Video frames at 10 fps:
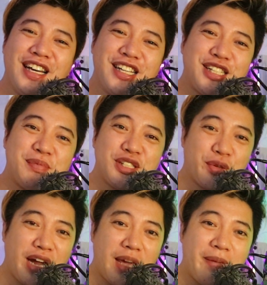
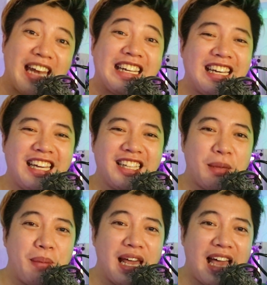Subscribe and click the
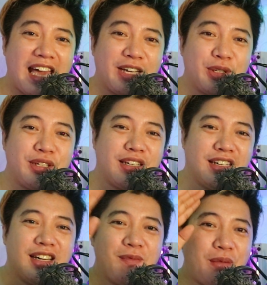bell icon.
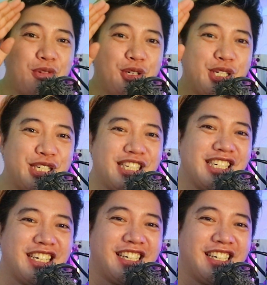Babush!